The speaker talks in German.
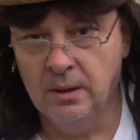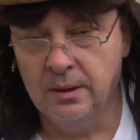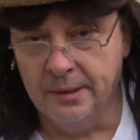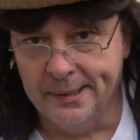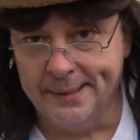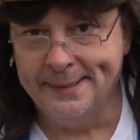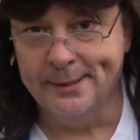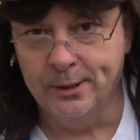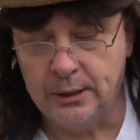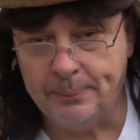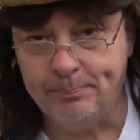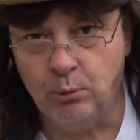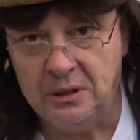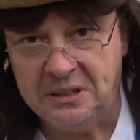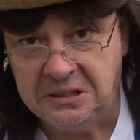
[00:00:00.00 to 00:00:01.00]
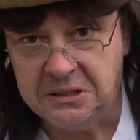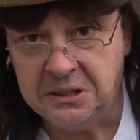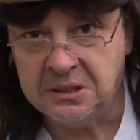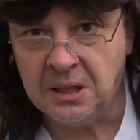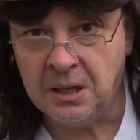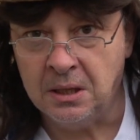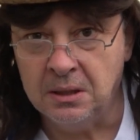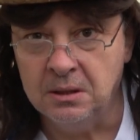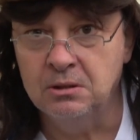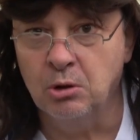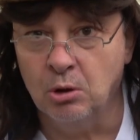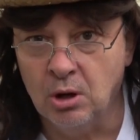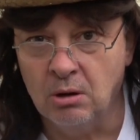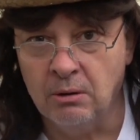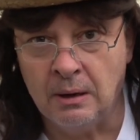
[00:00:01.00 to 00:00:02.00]
Ja, ja, die Politiker. Ich
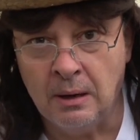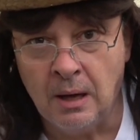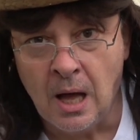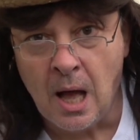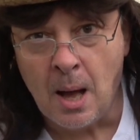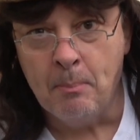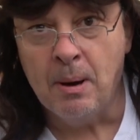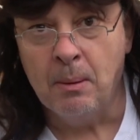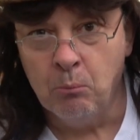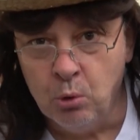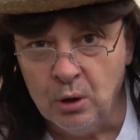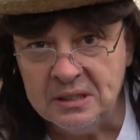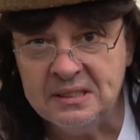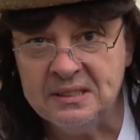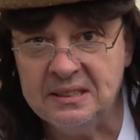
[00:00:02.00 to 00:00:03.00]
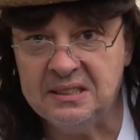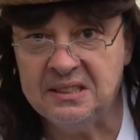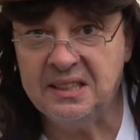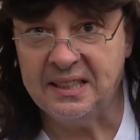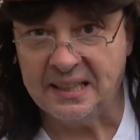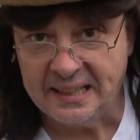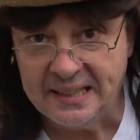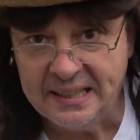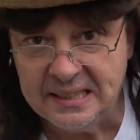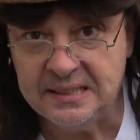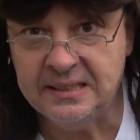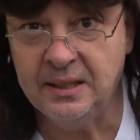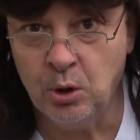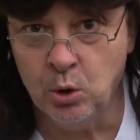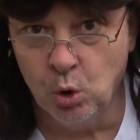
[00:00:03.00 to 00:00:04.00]
sage ja, man muss das
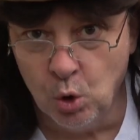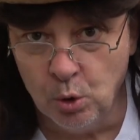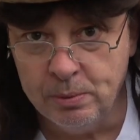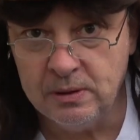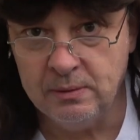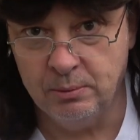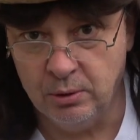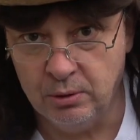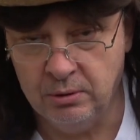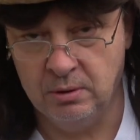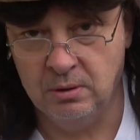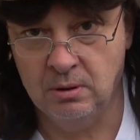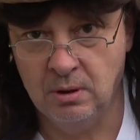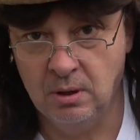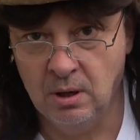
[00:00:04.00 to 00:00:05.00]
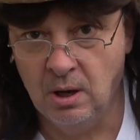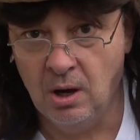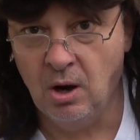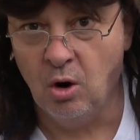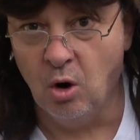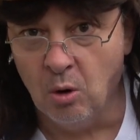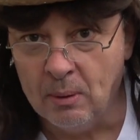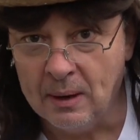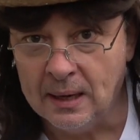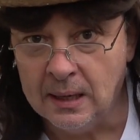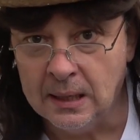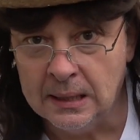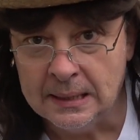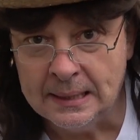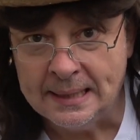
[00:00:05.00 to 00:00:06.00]
geringste Übel wollen.
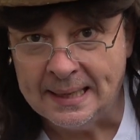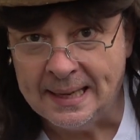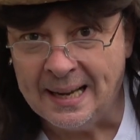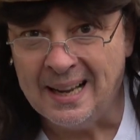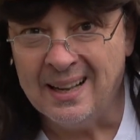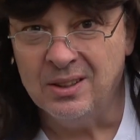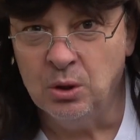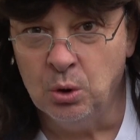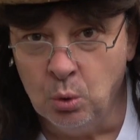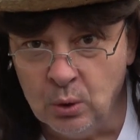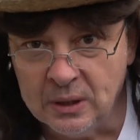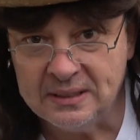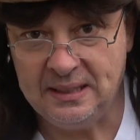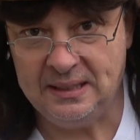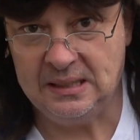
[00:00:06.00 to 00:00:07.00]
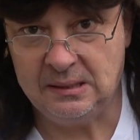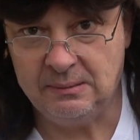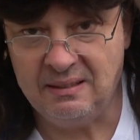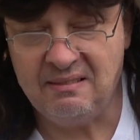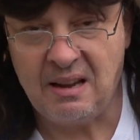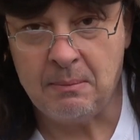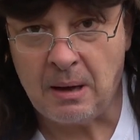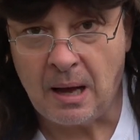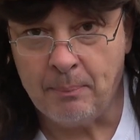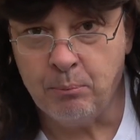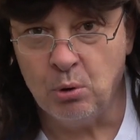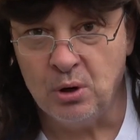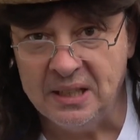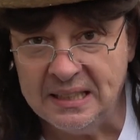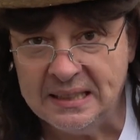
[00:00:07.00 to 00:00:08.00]
Aber nur deswegen, weil man einen
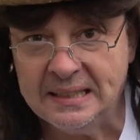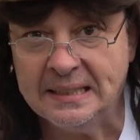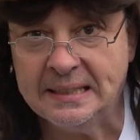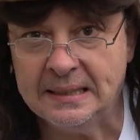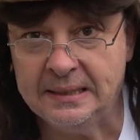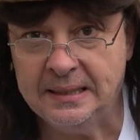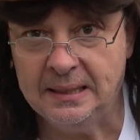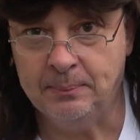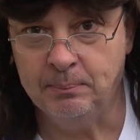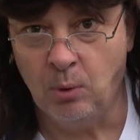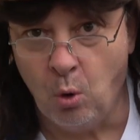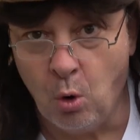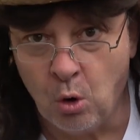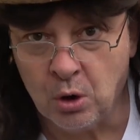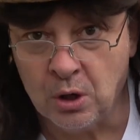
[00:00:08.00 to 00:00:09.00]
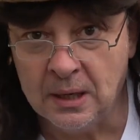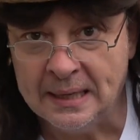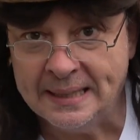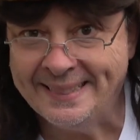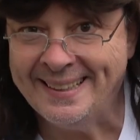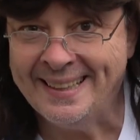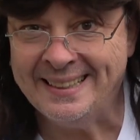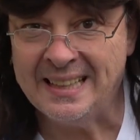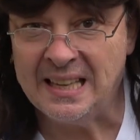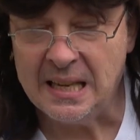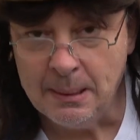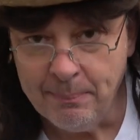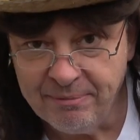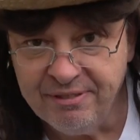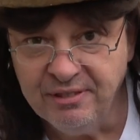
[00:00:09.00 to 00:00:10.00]
Politiker nicht mag, nicht
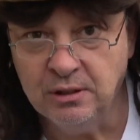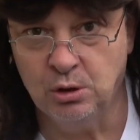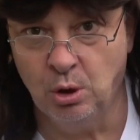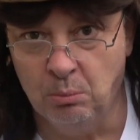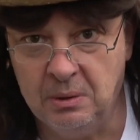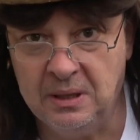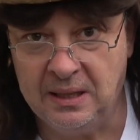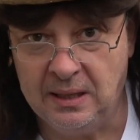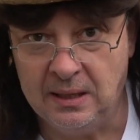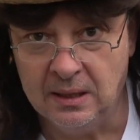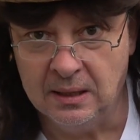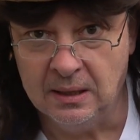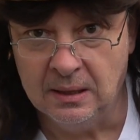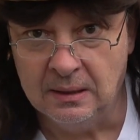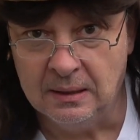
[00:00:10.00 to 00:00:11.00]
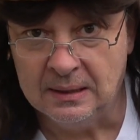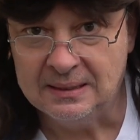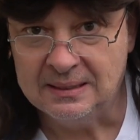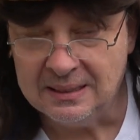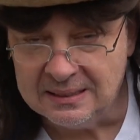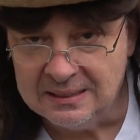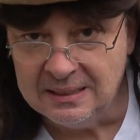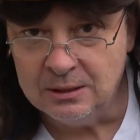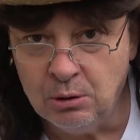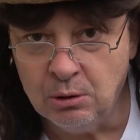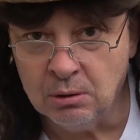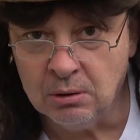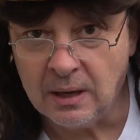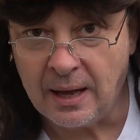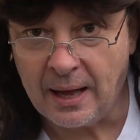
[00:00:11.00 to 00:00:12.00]
impfen zu gehen, das
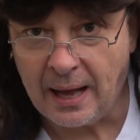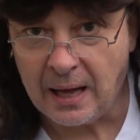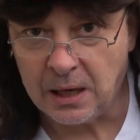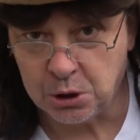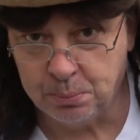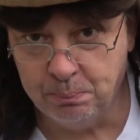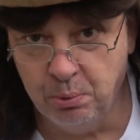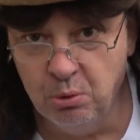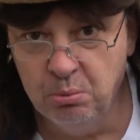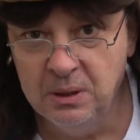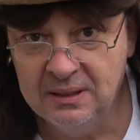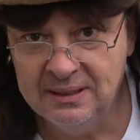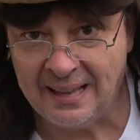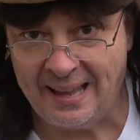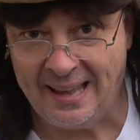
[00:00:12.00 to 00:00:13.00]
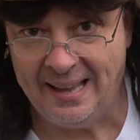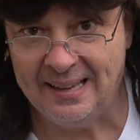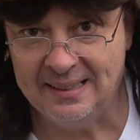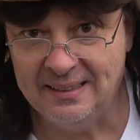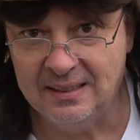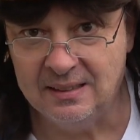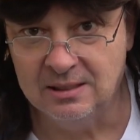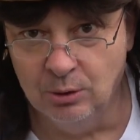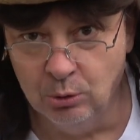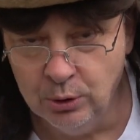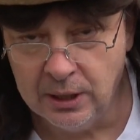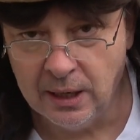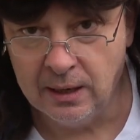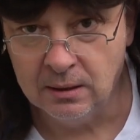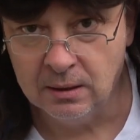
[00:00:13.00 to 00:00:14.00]
ja ein Spiel mit der eigenen
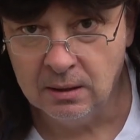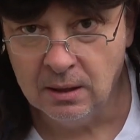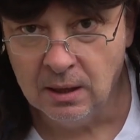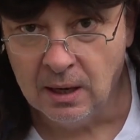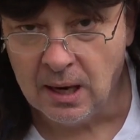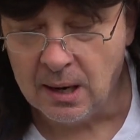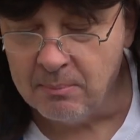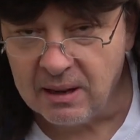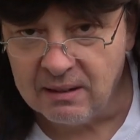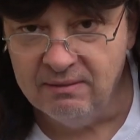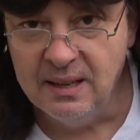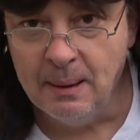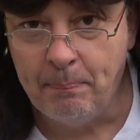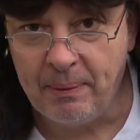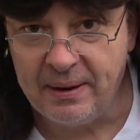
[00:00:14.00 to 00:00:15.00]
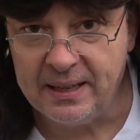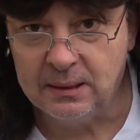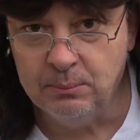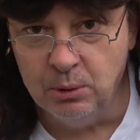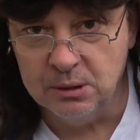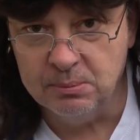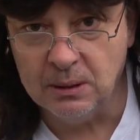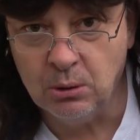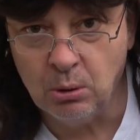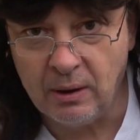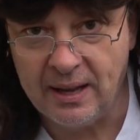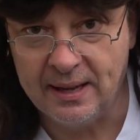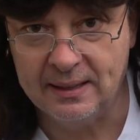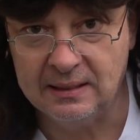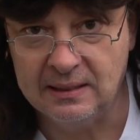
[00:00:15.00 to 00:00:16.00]
Gesundheit. Ich meine, wie blöd muss man da
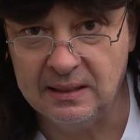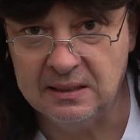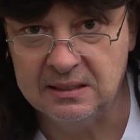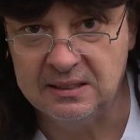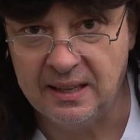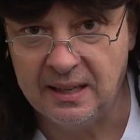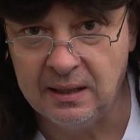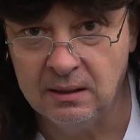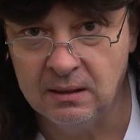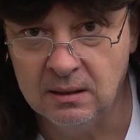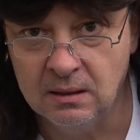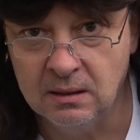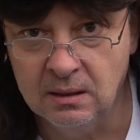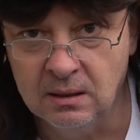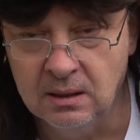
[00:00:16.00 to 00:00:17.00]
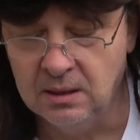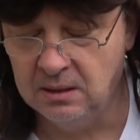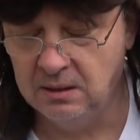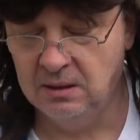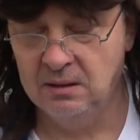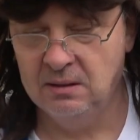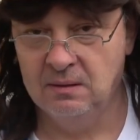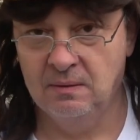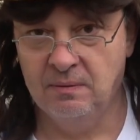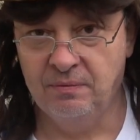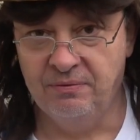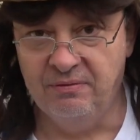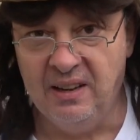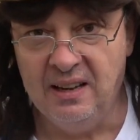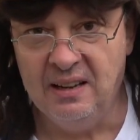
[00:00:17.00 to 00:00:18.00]
eigentlich sein?
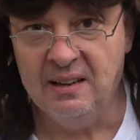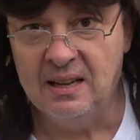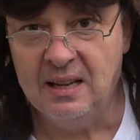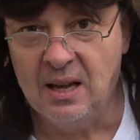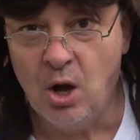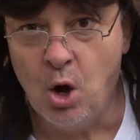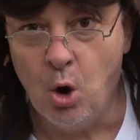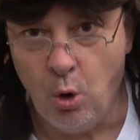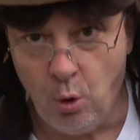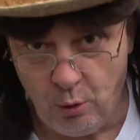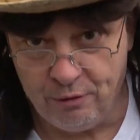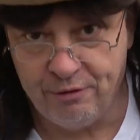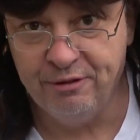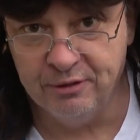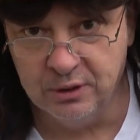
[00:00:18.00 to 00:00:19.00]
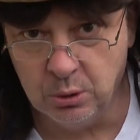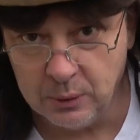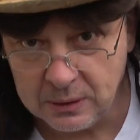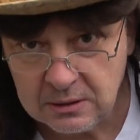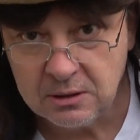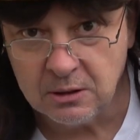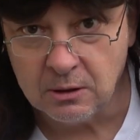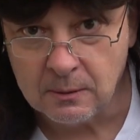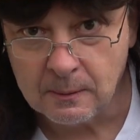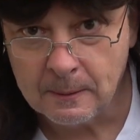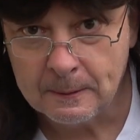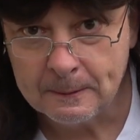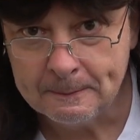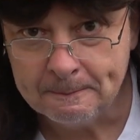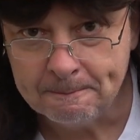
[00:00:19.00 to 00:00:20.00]
Weil helfen tut's ja.
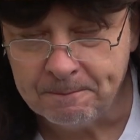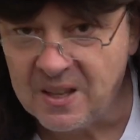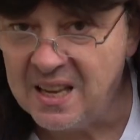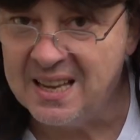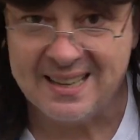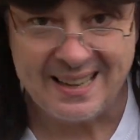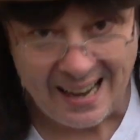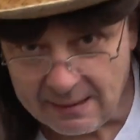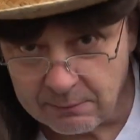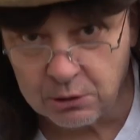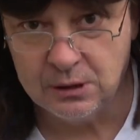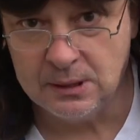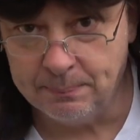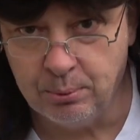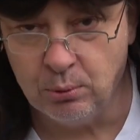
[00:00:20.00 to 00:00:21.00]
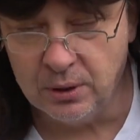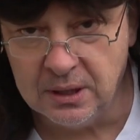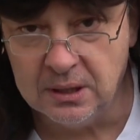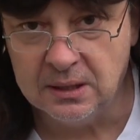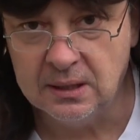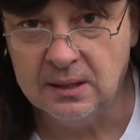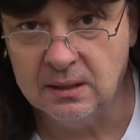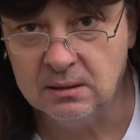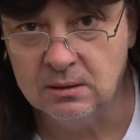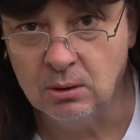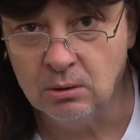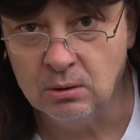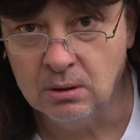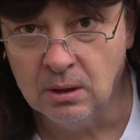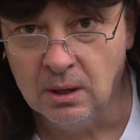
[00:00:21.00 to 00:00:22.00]
Egal was die Politiker
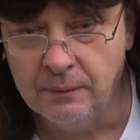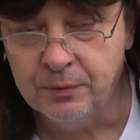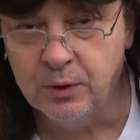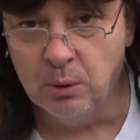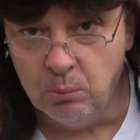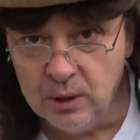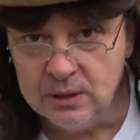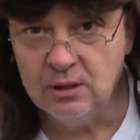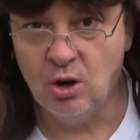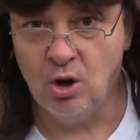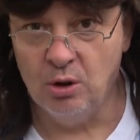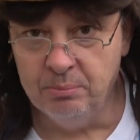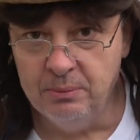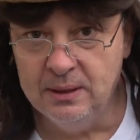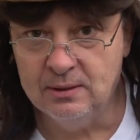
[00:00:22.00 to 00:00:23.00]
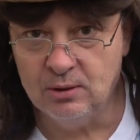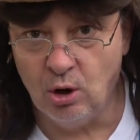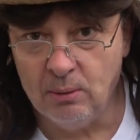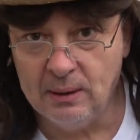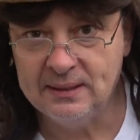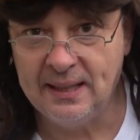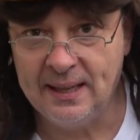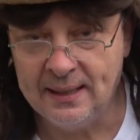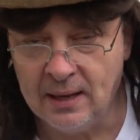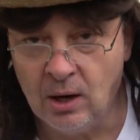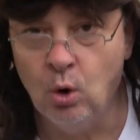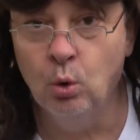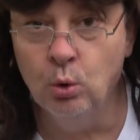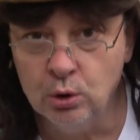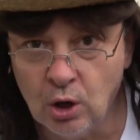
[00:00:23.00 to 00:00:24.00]
sagen, da muss ich an mich selber denken
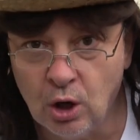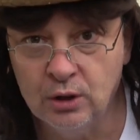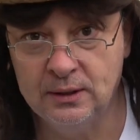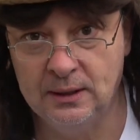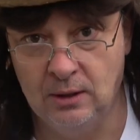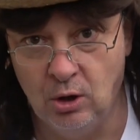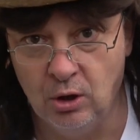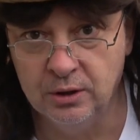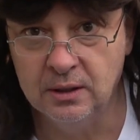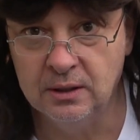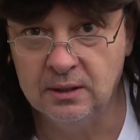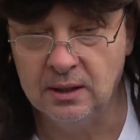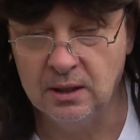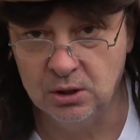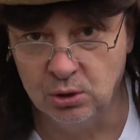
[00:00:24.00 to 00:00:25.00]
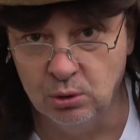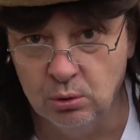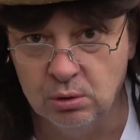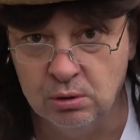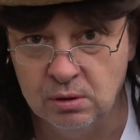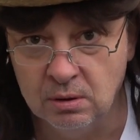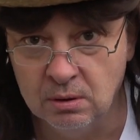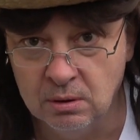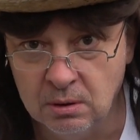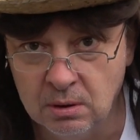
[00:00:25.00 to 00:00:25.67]
und an die anderen, die ich schütze.